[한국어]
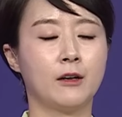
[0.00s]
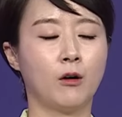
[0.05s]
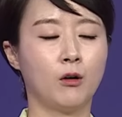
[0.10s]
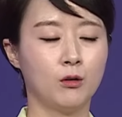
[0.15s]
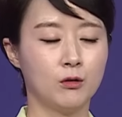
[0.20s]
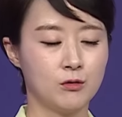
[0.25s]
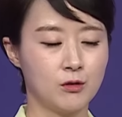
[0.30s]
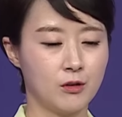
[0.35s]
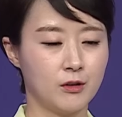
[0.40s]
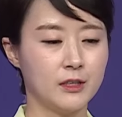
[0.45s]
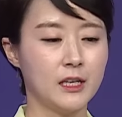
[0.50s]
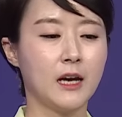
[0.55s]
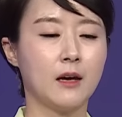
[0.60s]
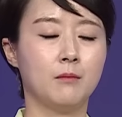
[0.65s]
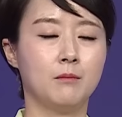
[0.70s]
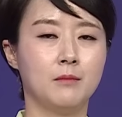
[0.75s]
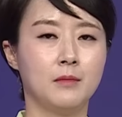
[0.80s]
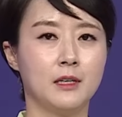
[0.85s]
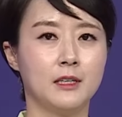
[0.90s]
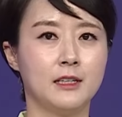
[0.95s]
여전히
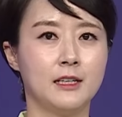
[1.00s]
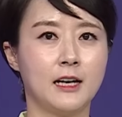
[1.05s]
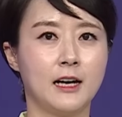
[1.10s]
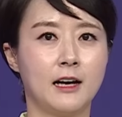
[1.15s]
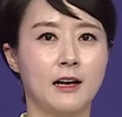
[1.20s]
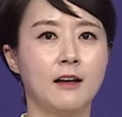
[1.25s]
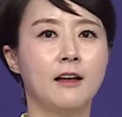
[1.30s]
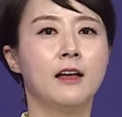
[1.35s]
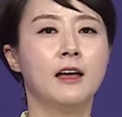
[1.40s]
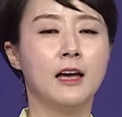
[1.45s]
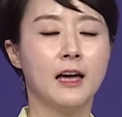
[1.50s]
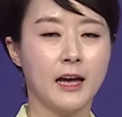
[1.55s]
엔비디아,